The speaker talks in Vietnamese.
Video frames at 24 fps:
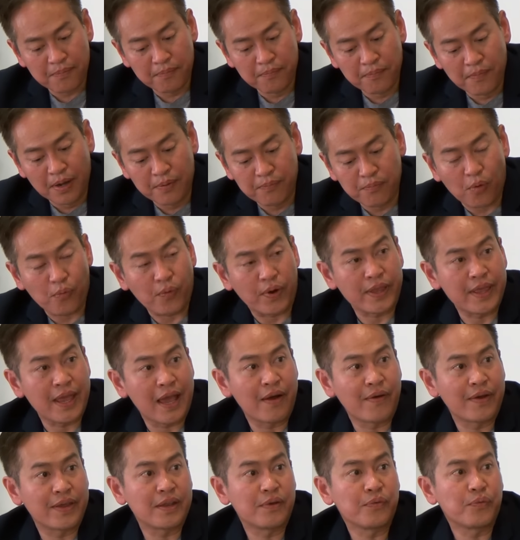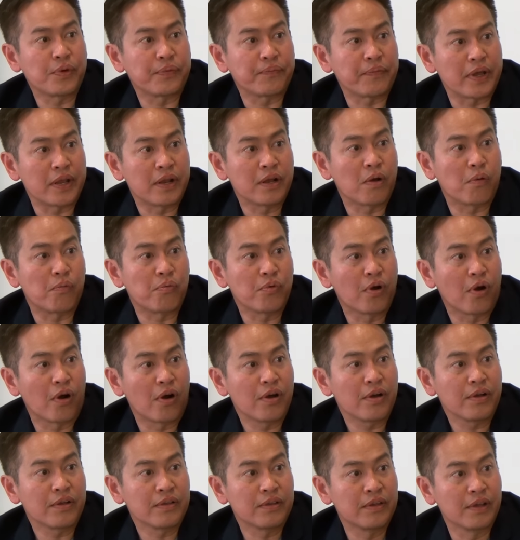bên bộ ngoại giao hay chính quyền mỹ cũng
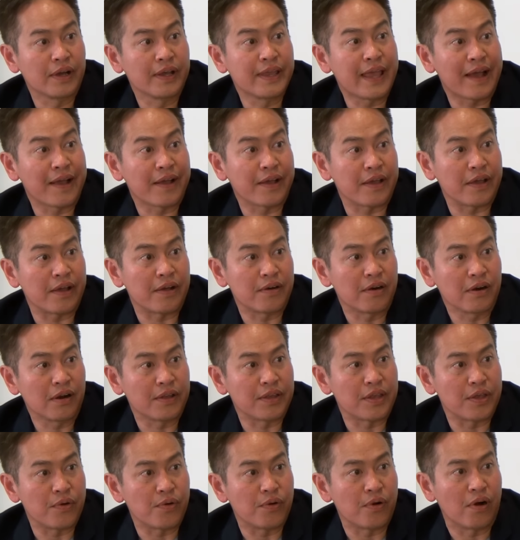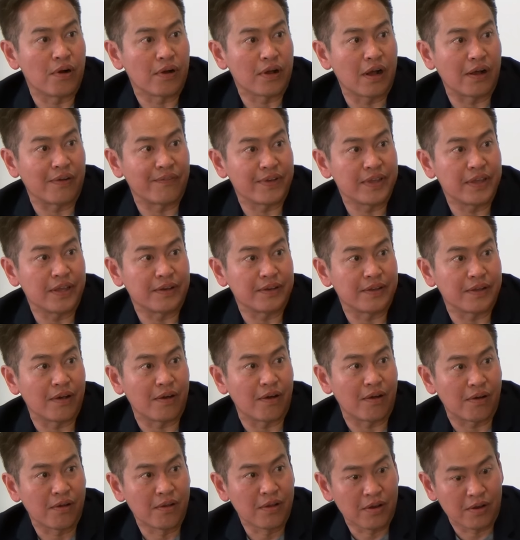có những cái văn kiện rất là nhiều họ cần phải dịch thì
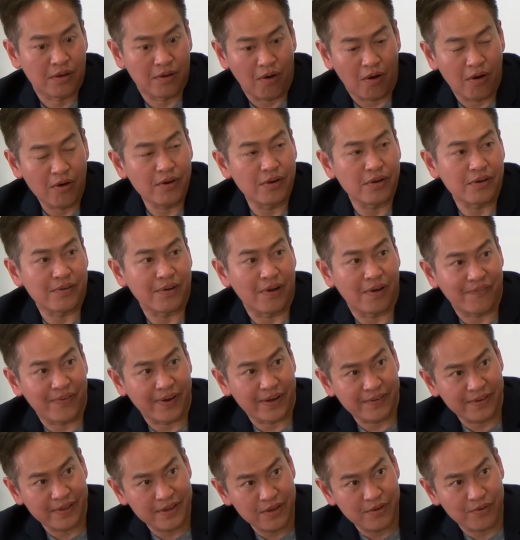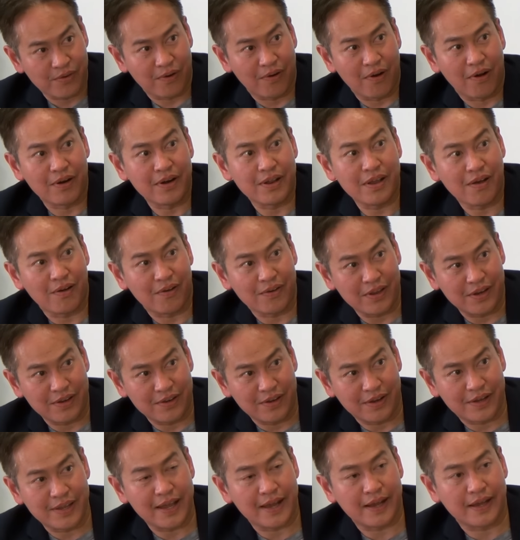họ có được họ phải thi vô đó để họ dịch
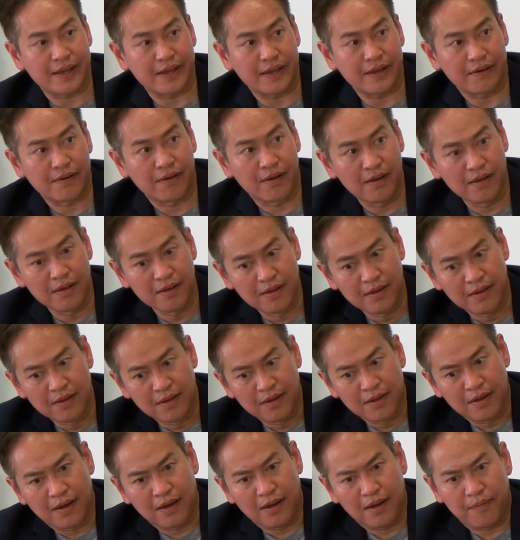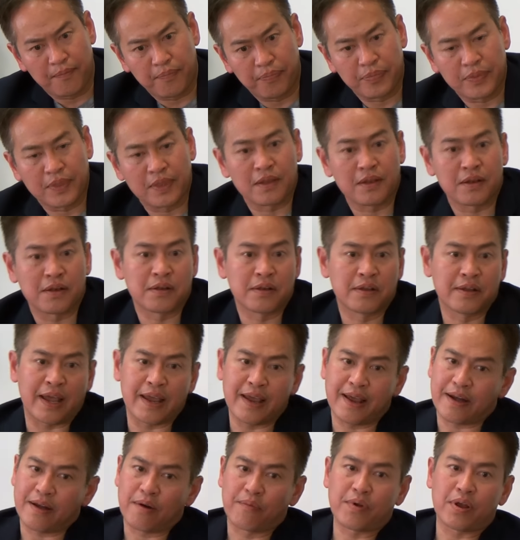những cái văn kiện đó à, ngay
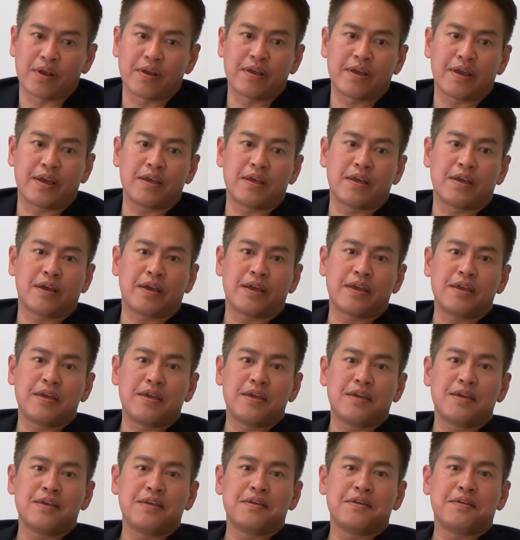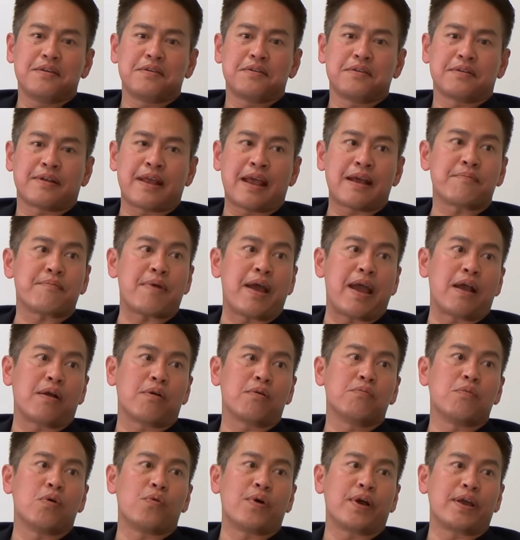cả trong cái cái cái trang mạng
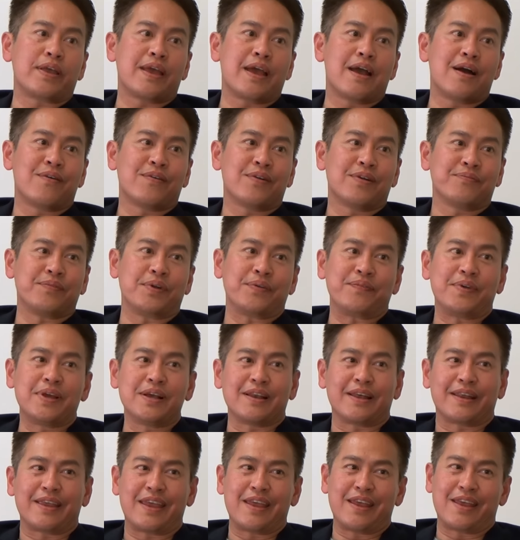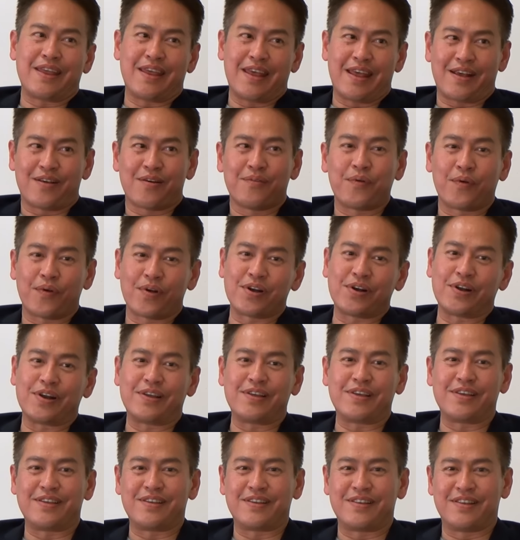của bộ ngoại giao đó mình biết là gì, gì có một cái người
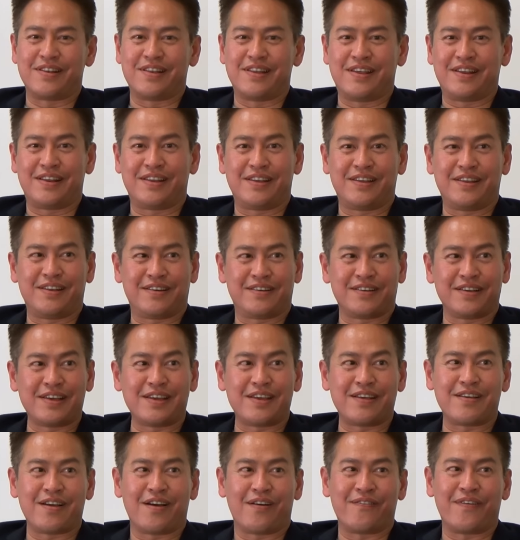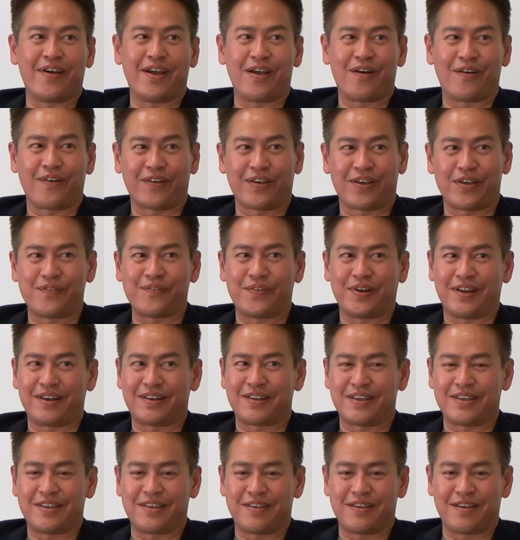đi đi thi họ về họ kêu mình đi
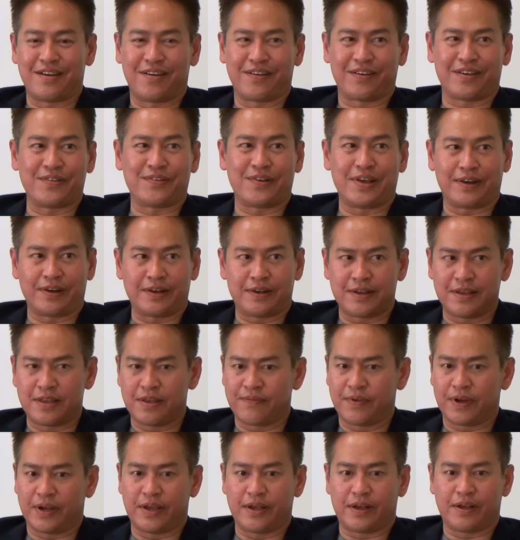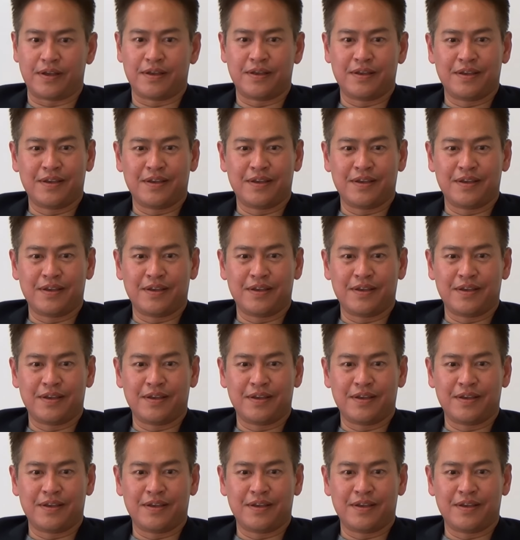thi họ kêu kiệt đi thi nhưng mà kiệt